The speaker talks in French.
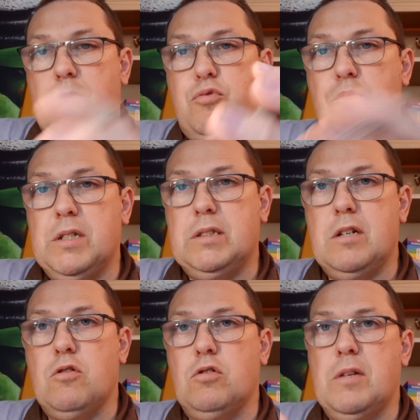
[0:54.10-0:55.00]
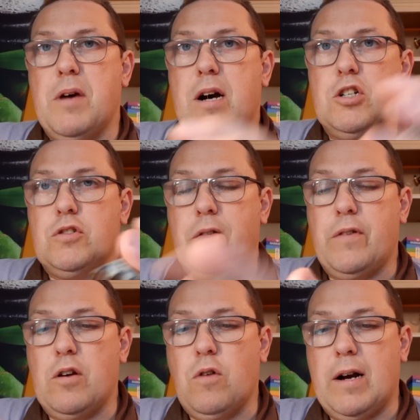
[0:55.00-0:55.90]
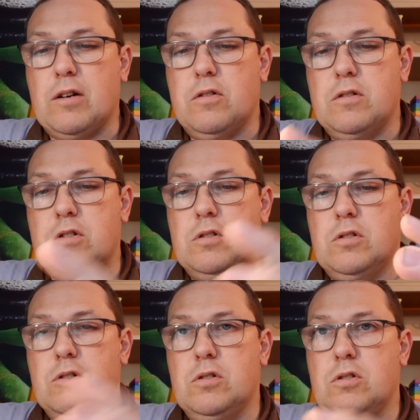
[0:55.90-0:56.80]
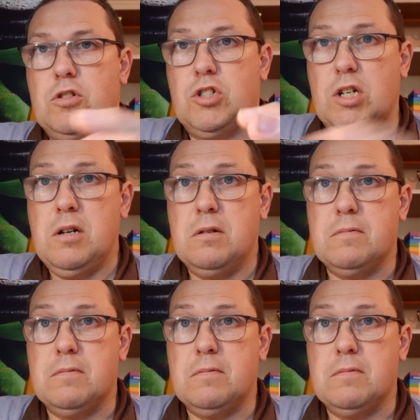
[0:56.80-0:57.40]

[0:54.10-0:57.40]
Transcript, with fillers: pour m'aider au démarrage, je vais faire l'oracle G.